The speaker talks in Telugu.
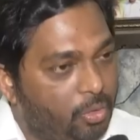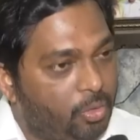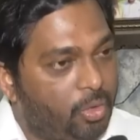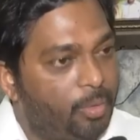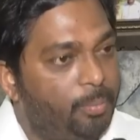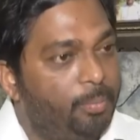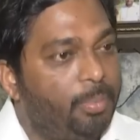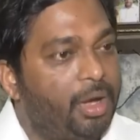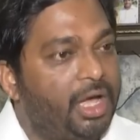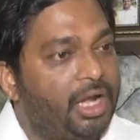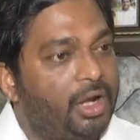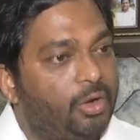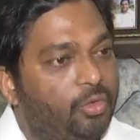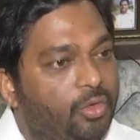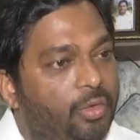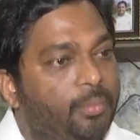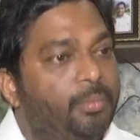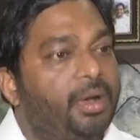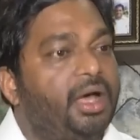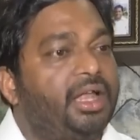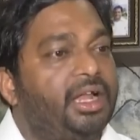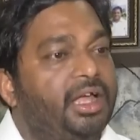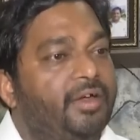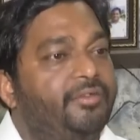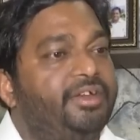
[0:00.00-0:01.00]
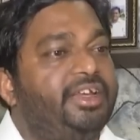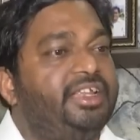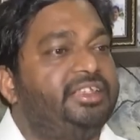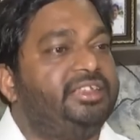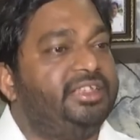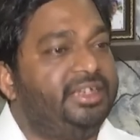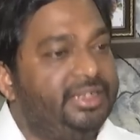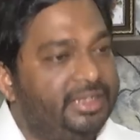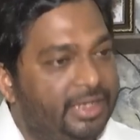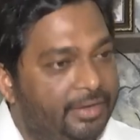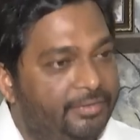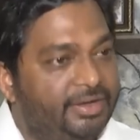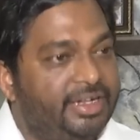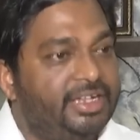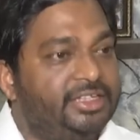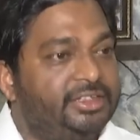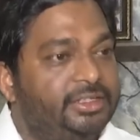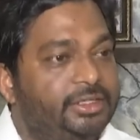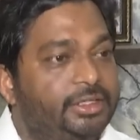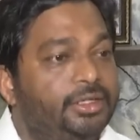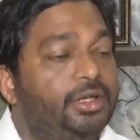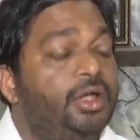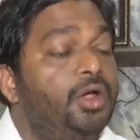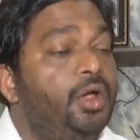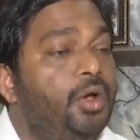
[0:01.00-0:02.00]
కుంభాల కుంభాల అవినీతిని
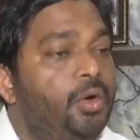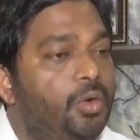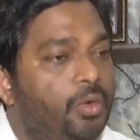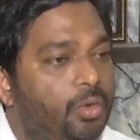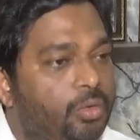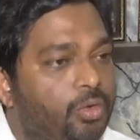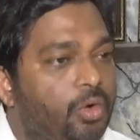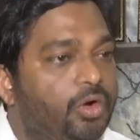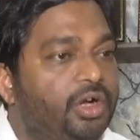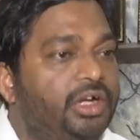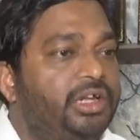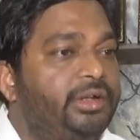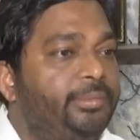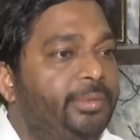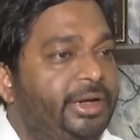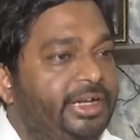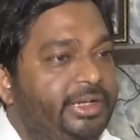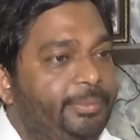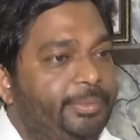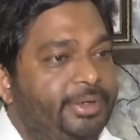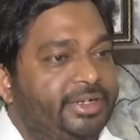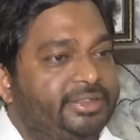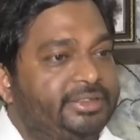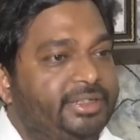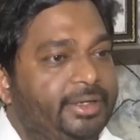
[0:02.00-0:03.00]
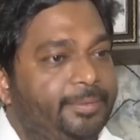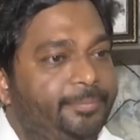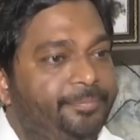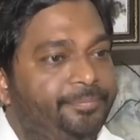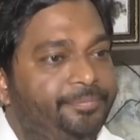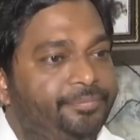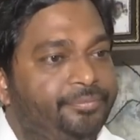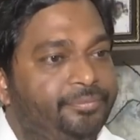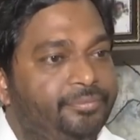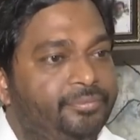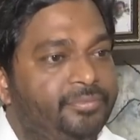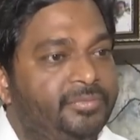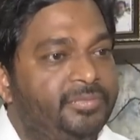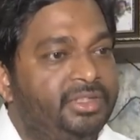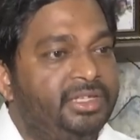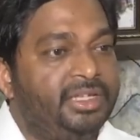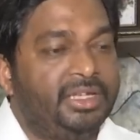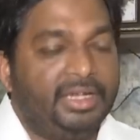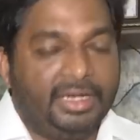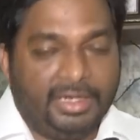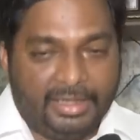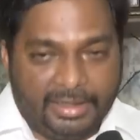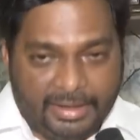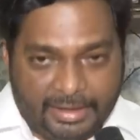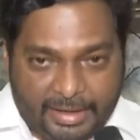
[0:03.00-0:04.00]
అవినీతి ఒక్కొక్కటి బయట పెడతా
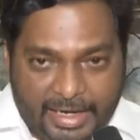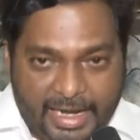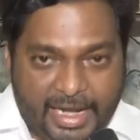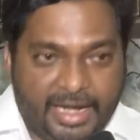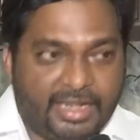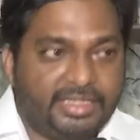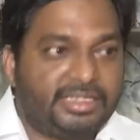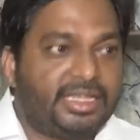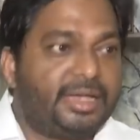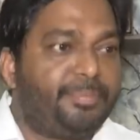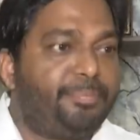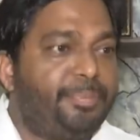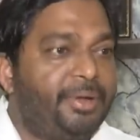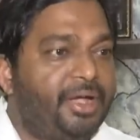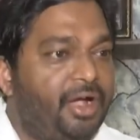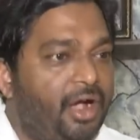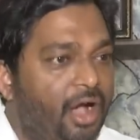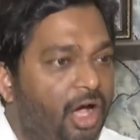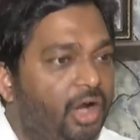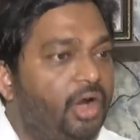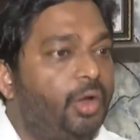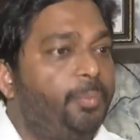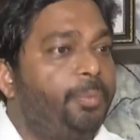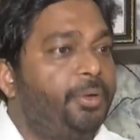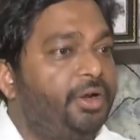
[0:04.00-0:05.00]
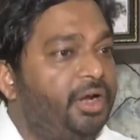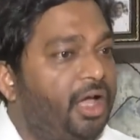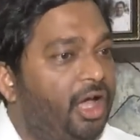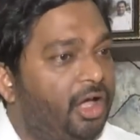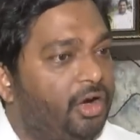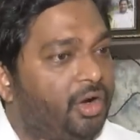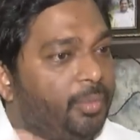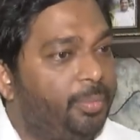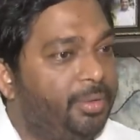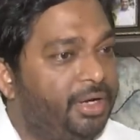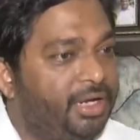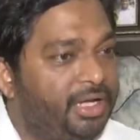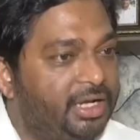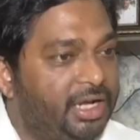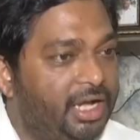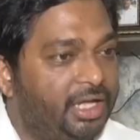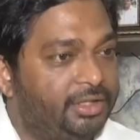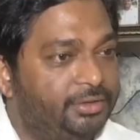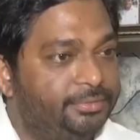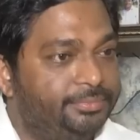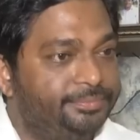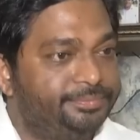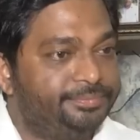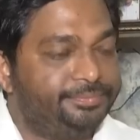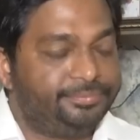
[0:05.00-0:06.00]
నేను చెప్పే ఆరోపణ ఆరోపణలు
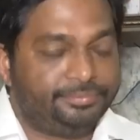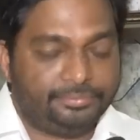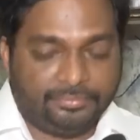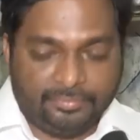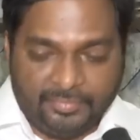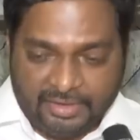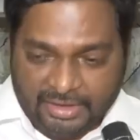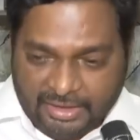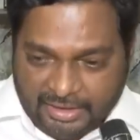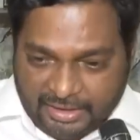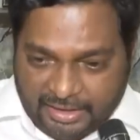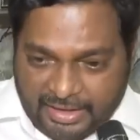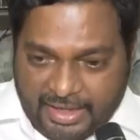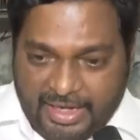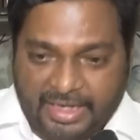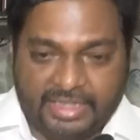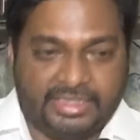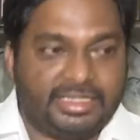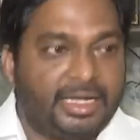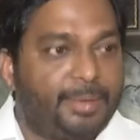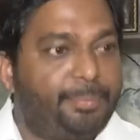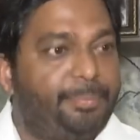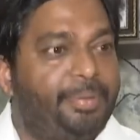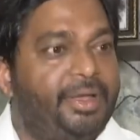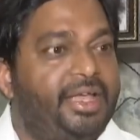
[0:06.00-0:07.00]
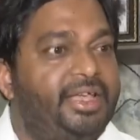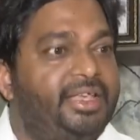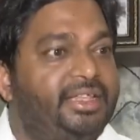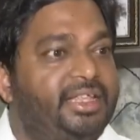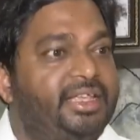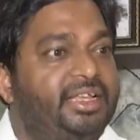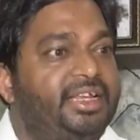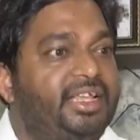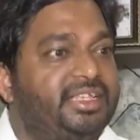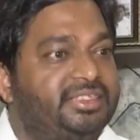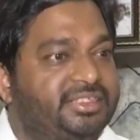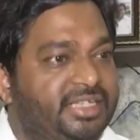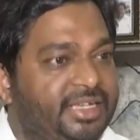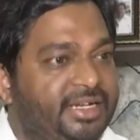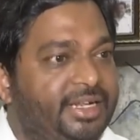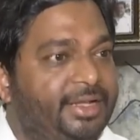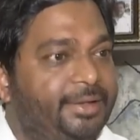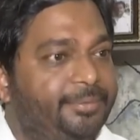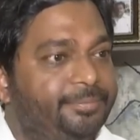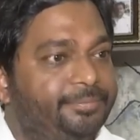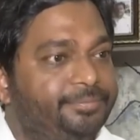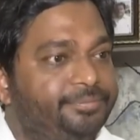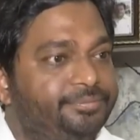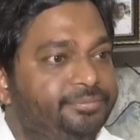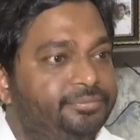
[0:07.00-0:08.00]
కాదు నేను చెప్పే ఏదైనా సరే
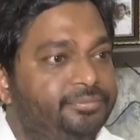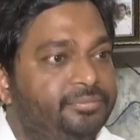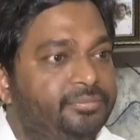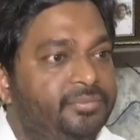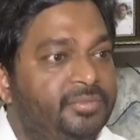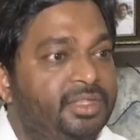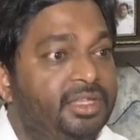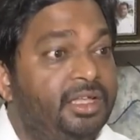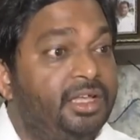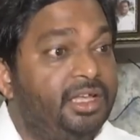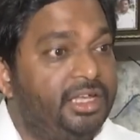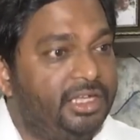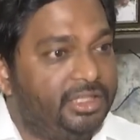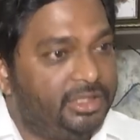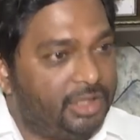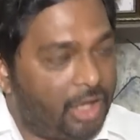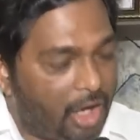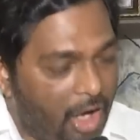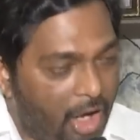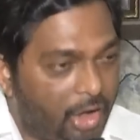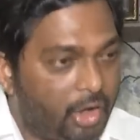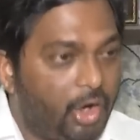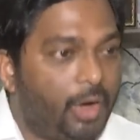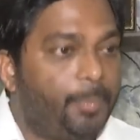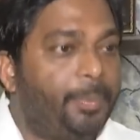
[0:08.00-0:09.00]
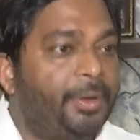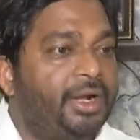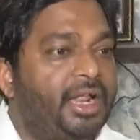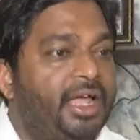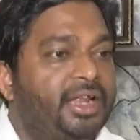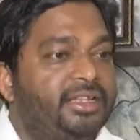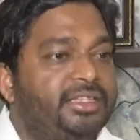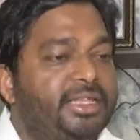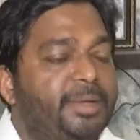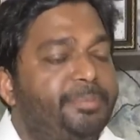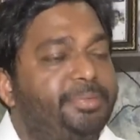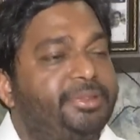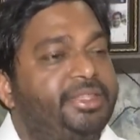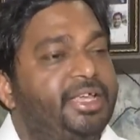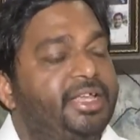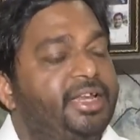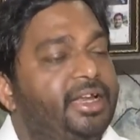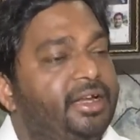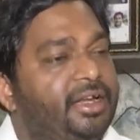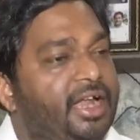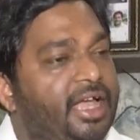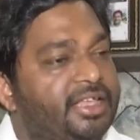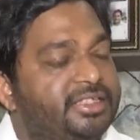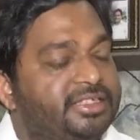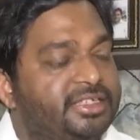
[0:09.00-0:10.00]
ఇది ఆరోపణ అని చెప్తే
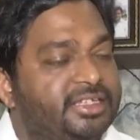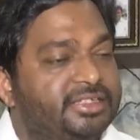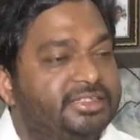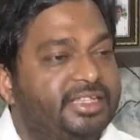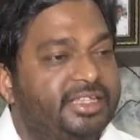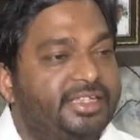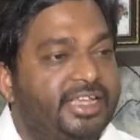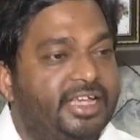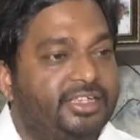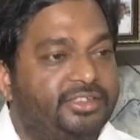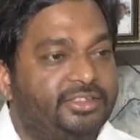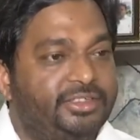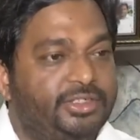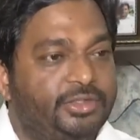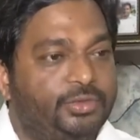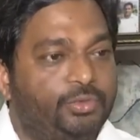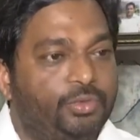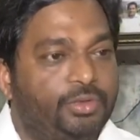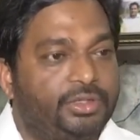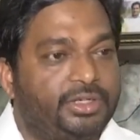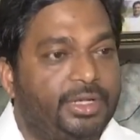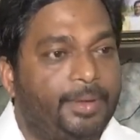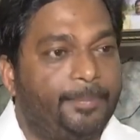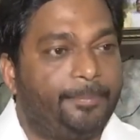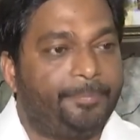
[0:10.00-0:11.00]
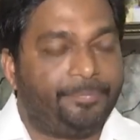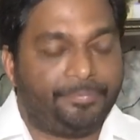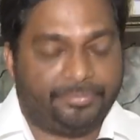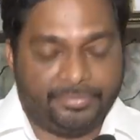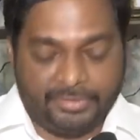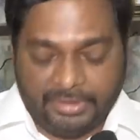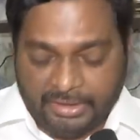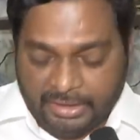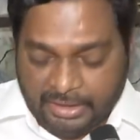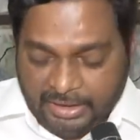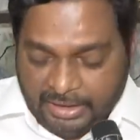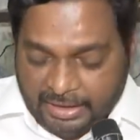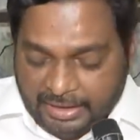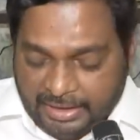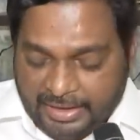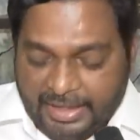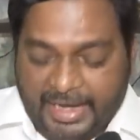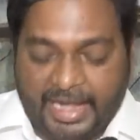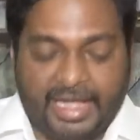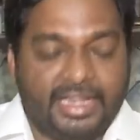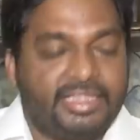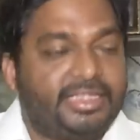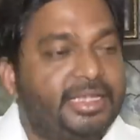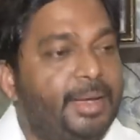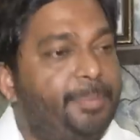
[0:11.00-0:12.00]
నేను రాజకీయ సన్యాసం తీసుకుంటాను
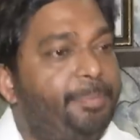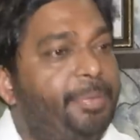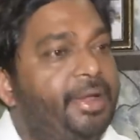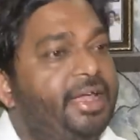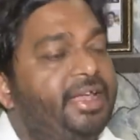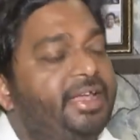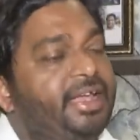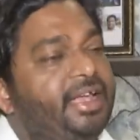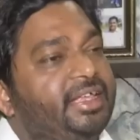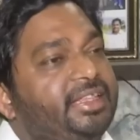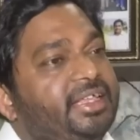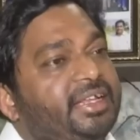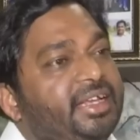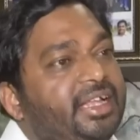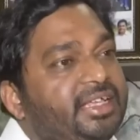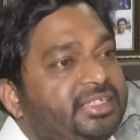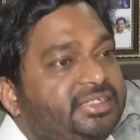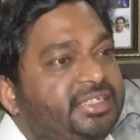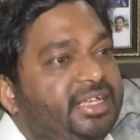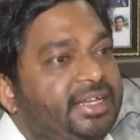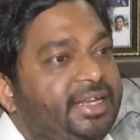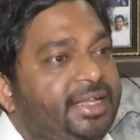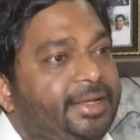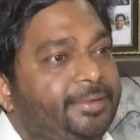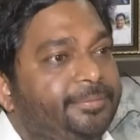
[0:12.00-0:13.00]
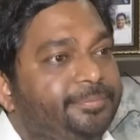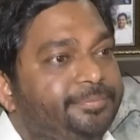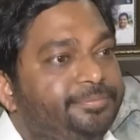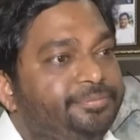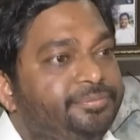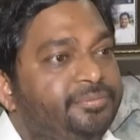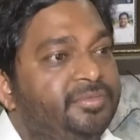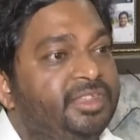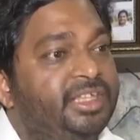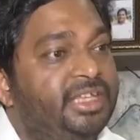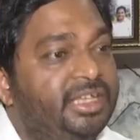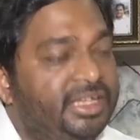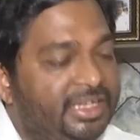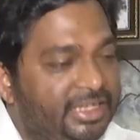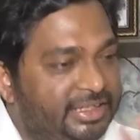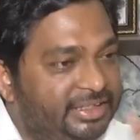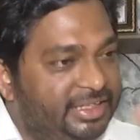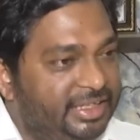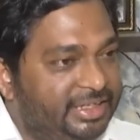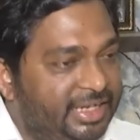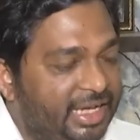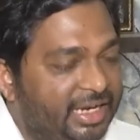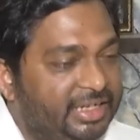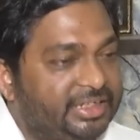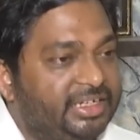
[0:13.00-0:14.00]
నేను చెప్పే ఏదన్నా సరే
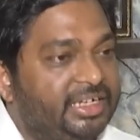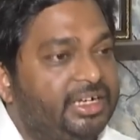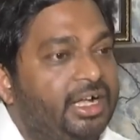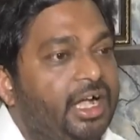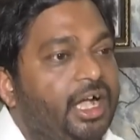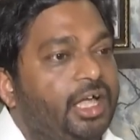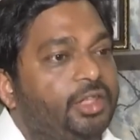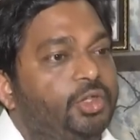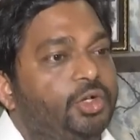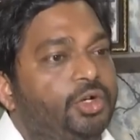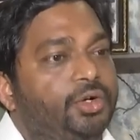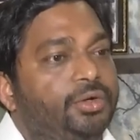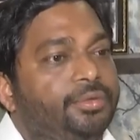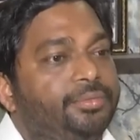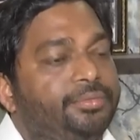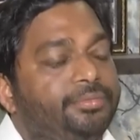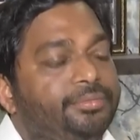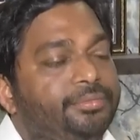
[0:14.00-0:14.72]
ఇది కరెక్ట్ కాదు